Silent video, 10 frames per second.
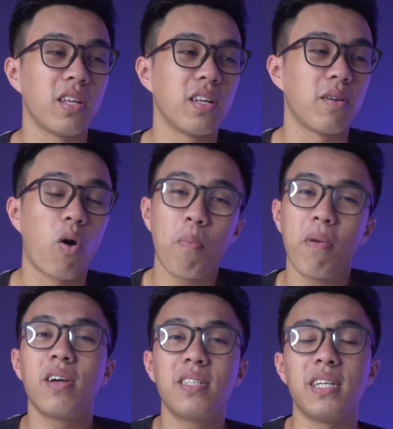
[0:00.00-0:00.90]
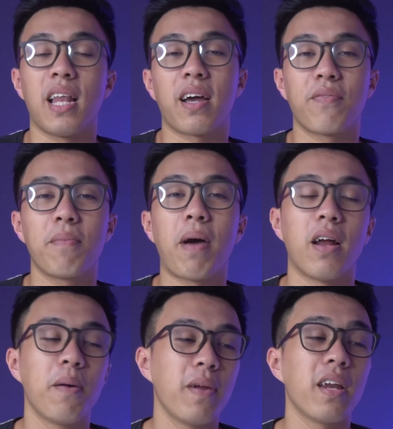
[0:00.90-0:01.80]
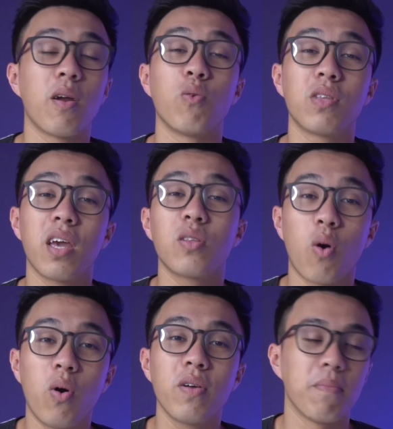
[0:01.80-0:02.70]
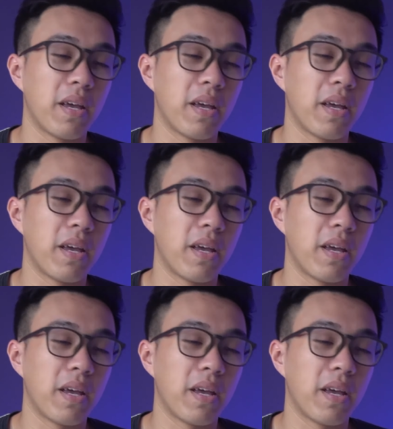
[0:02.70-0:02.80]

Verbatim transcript: thì nó mới chỉ là cái phiên bản update đầu tiên thôi,